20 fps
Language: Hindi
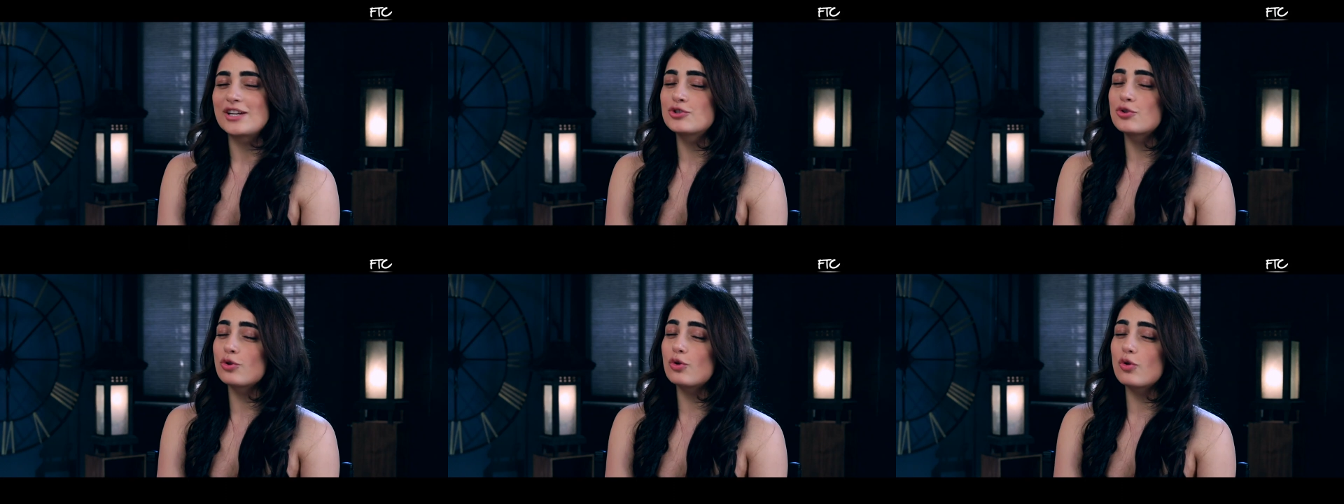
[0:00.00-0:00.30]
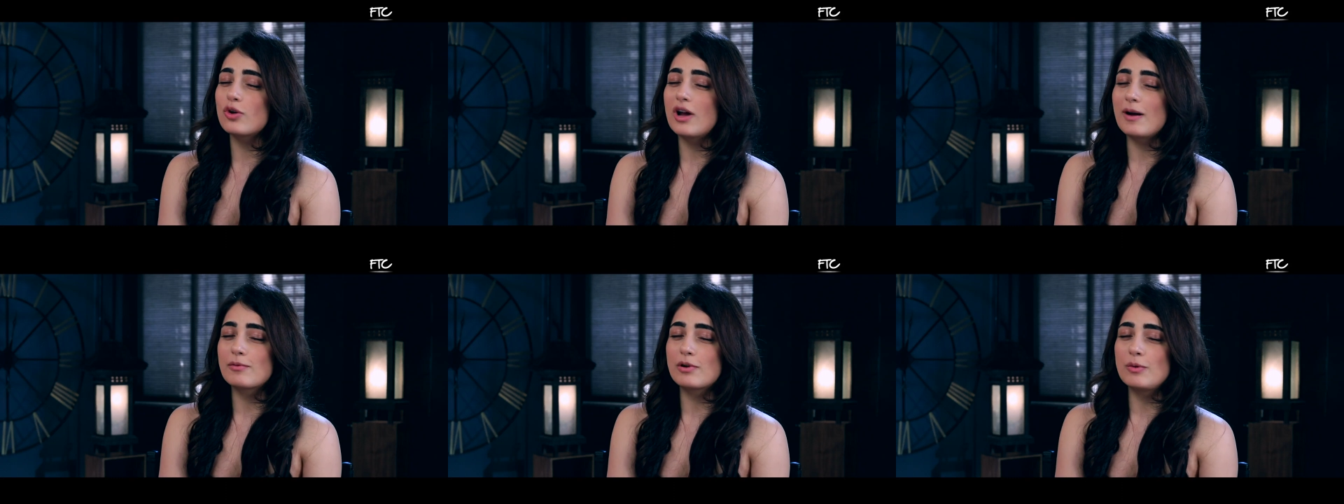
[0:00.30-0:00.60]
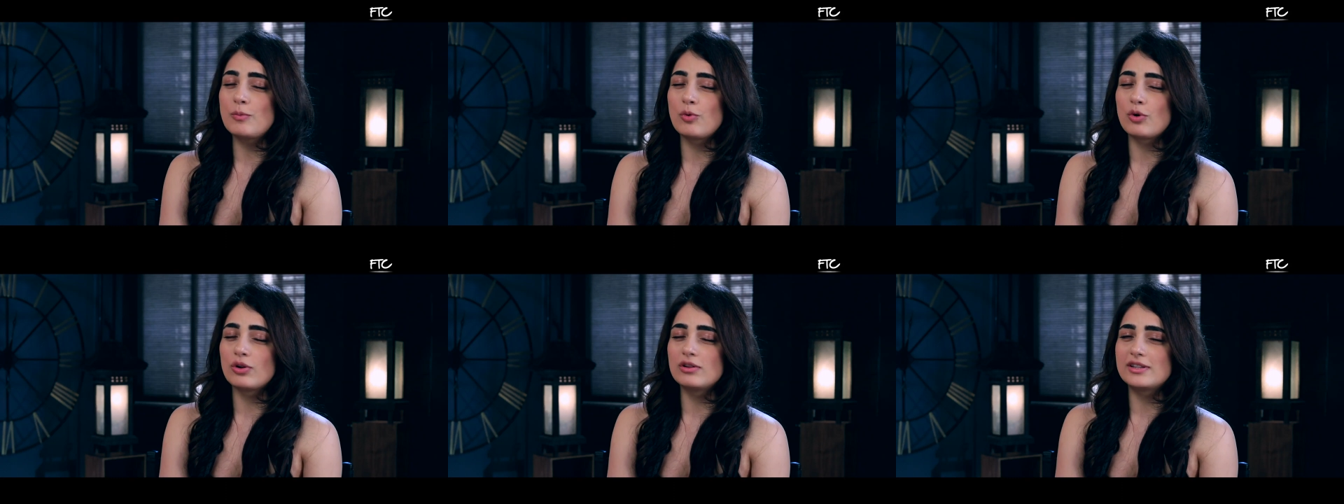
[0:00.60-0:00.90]
जो लोग
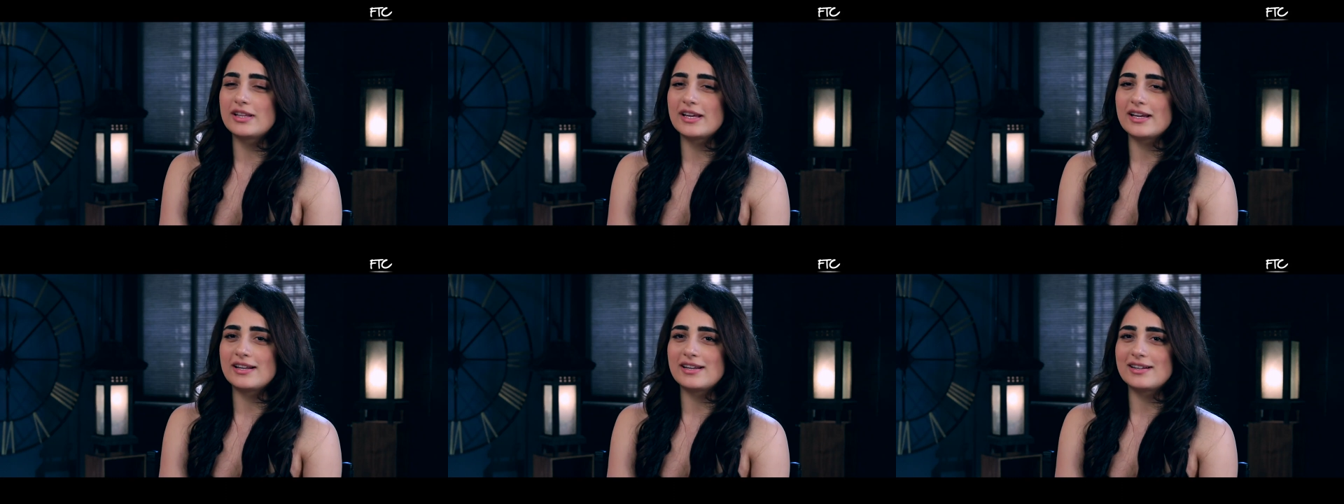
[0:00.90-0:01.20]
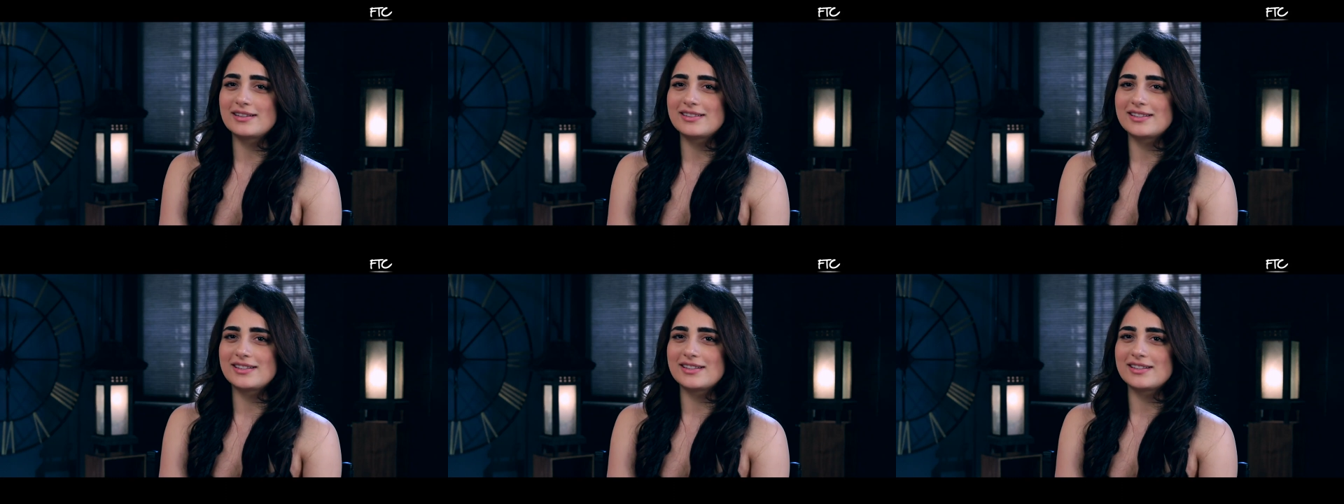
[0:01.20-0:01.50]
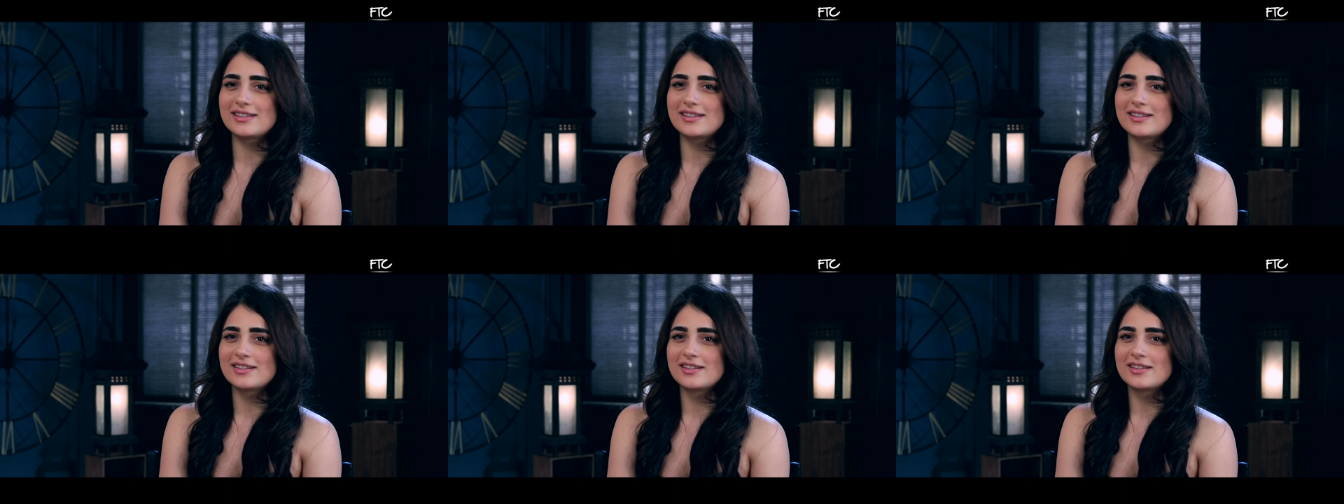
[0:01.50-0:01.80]
आपको बोलते हैं ना
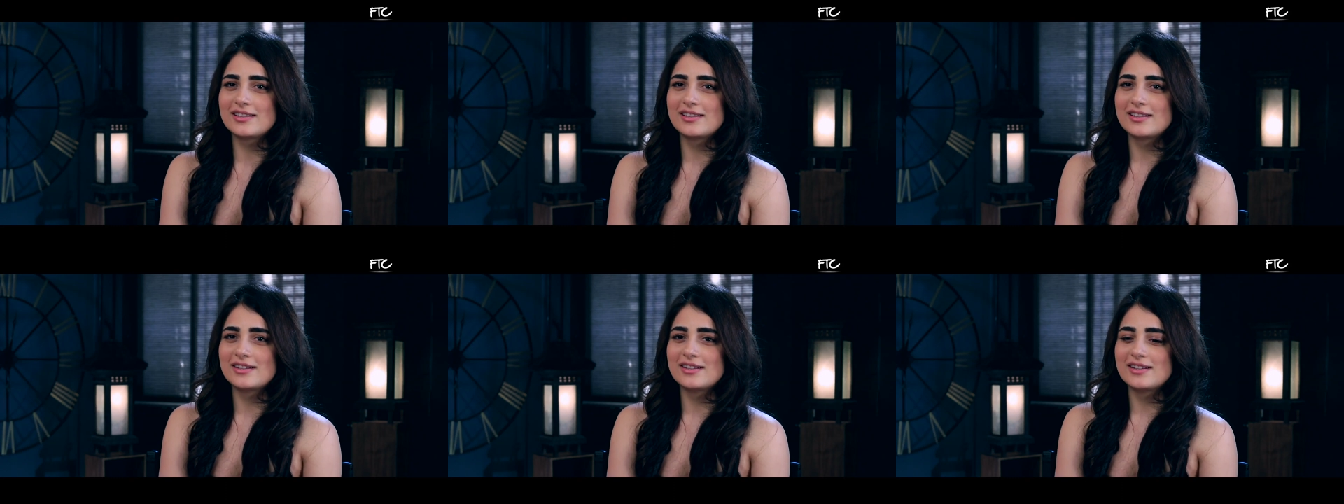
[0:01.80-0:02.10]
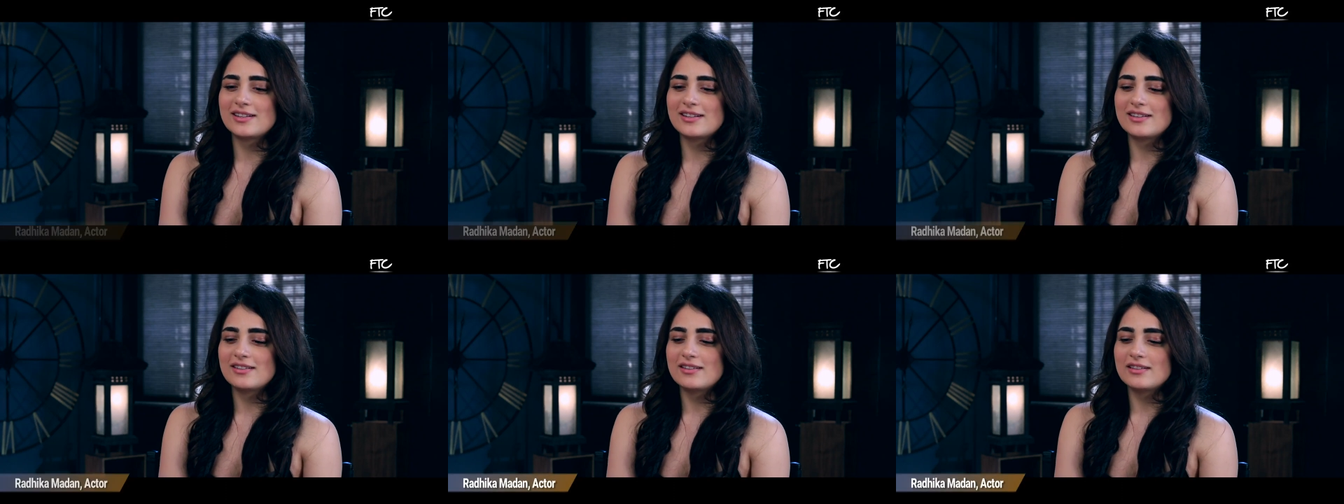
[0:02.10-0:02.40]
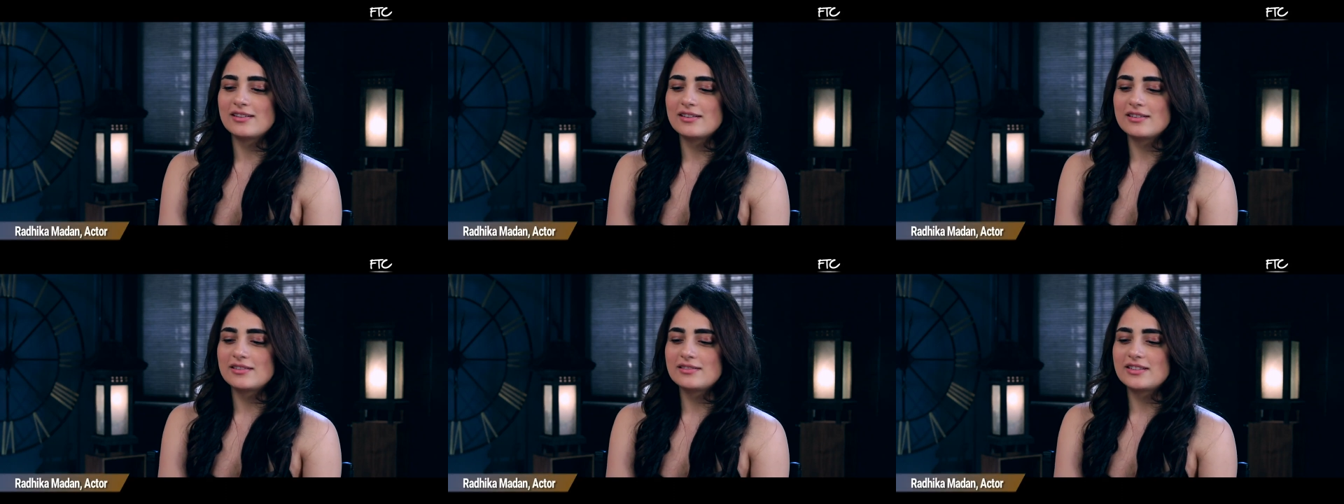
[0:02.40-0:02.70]
कि
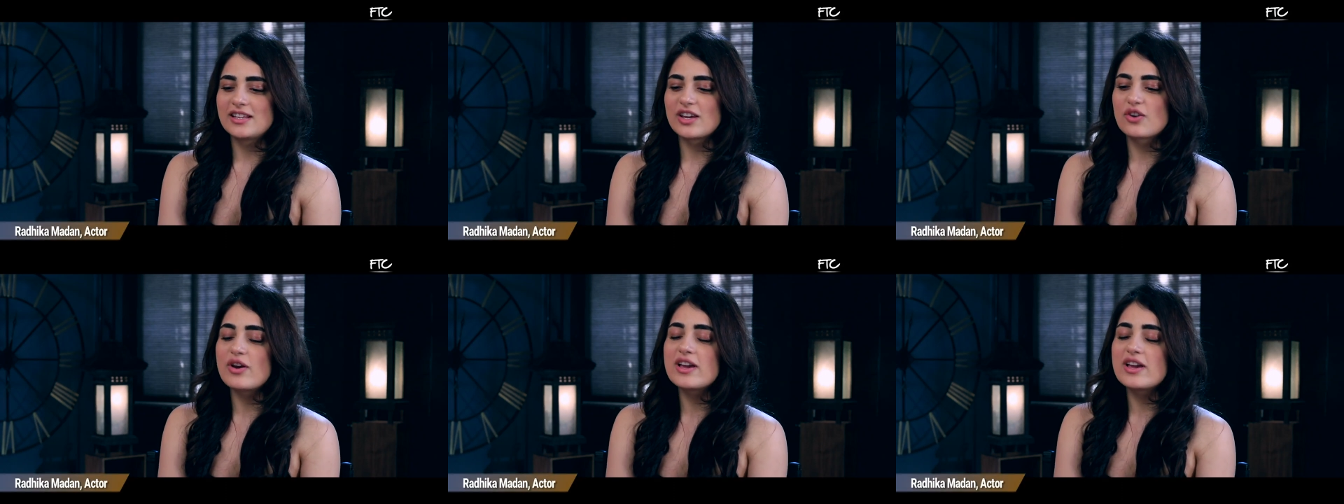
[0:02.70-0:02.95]
कि